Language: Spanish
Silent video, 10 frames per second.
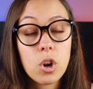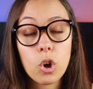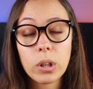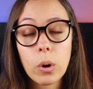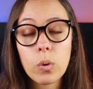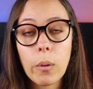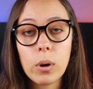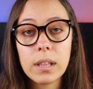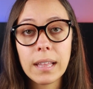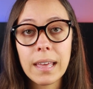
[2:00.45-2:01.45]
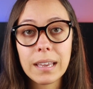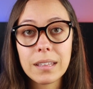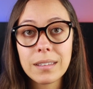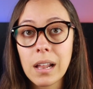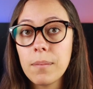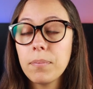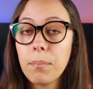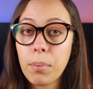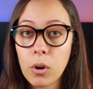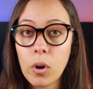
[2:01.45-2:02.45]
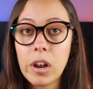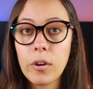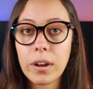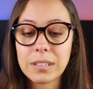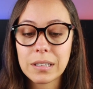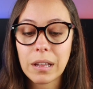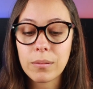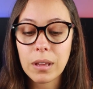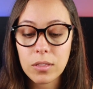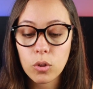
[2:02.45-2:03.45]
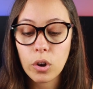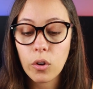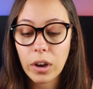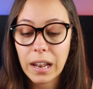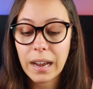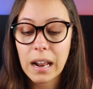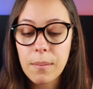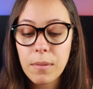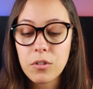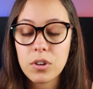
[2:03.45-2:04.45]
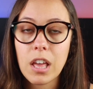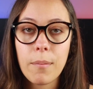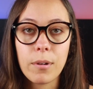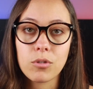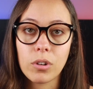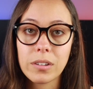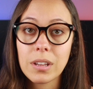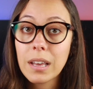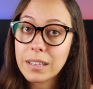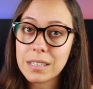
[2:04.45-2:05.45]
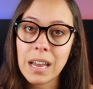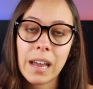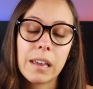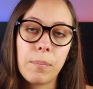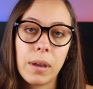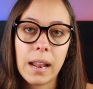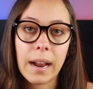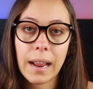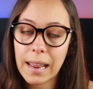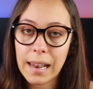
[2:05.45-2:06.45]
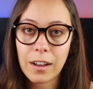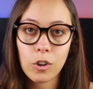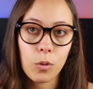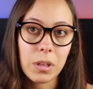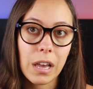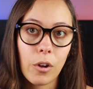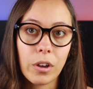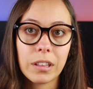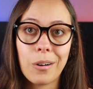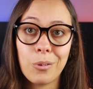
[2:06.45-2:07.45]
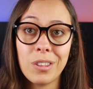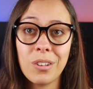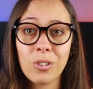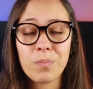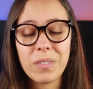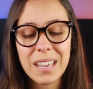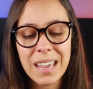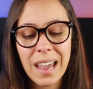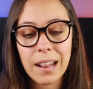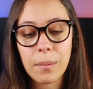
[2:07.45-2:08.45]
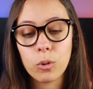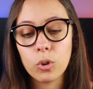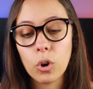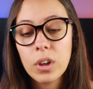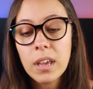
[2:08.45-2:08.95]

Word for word: No tengo una bolita de cristal, pero es lo que se está viendo y lo que la gran mayoría de personas ya esperan en la economía de los Estados Unidos y en el mundo.